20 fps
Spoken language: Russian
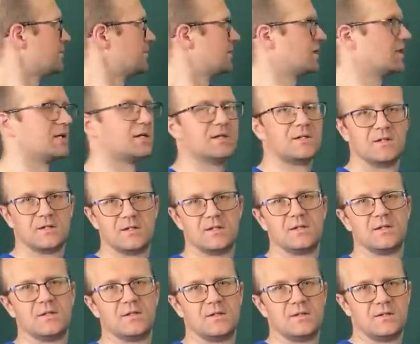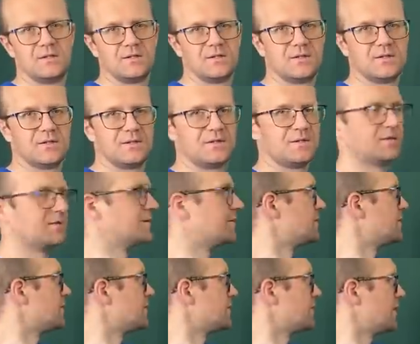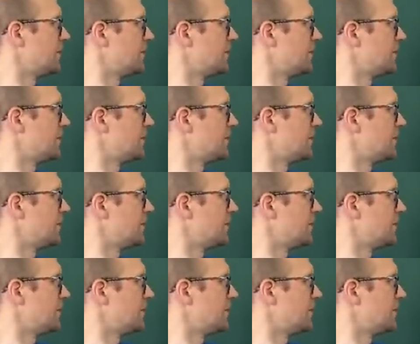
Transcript: было а,